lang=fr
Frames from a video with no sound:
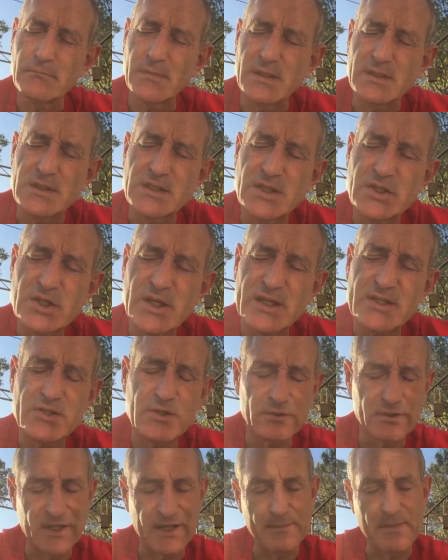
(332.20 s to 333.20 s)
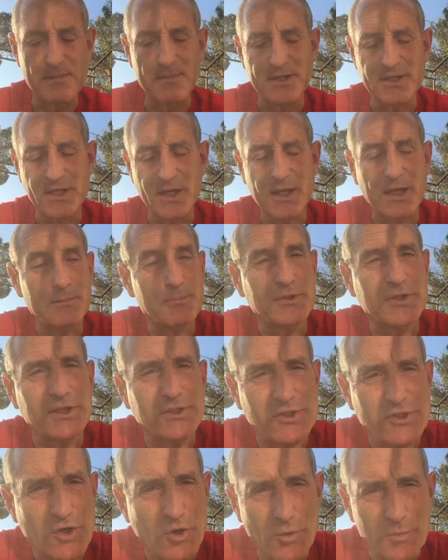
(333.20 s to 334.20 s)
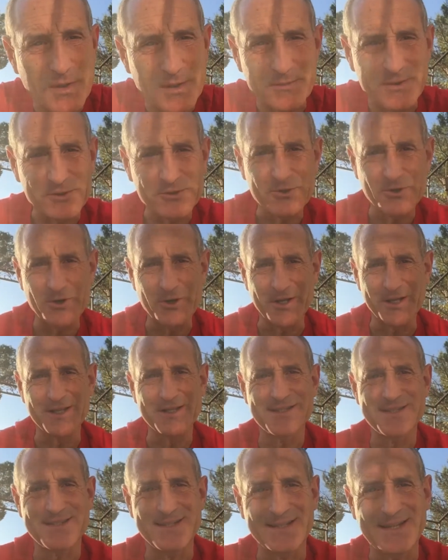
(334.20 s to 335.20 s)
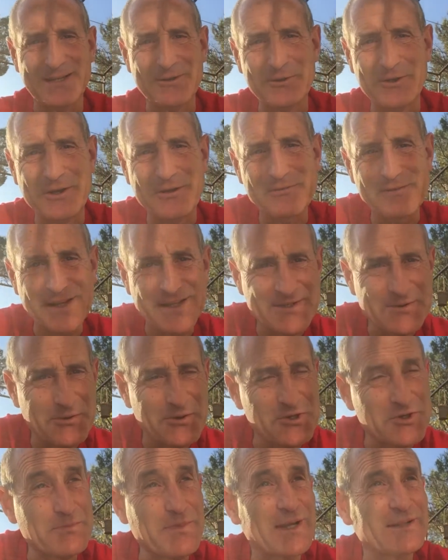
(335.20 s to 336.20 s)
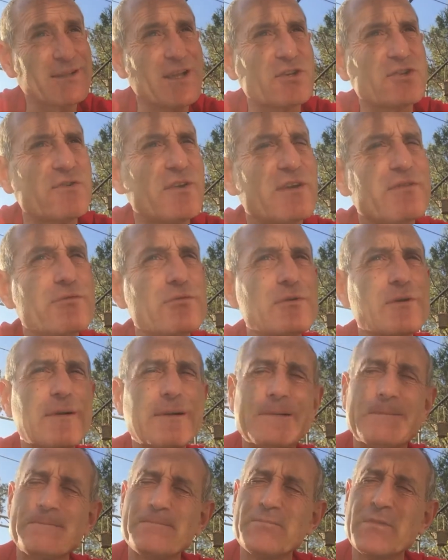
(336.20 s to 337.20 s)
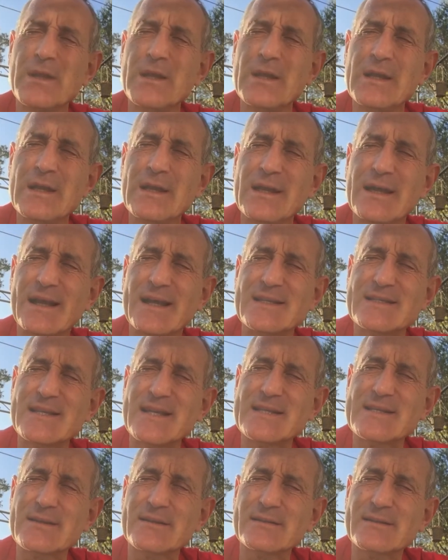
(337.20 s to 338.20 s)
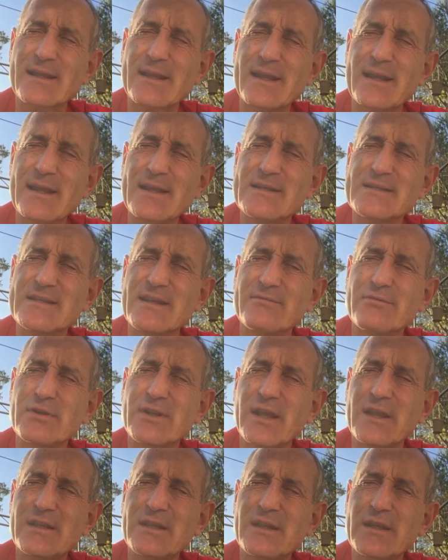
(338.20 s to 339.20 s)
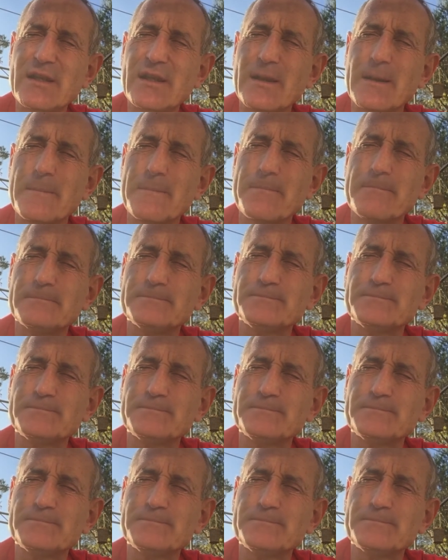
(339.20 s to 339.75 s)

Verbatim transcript: mais si je raisonne de la même manière, et peut-être j'ai complètement tort, hein, ce n'est qu'une réflexion que je partage avec vous, rester centré, ça voudrait dire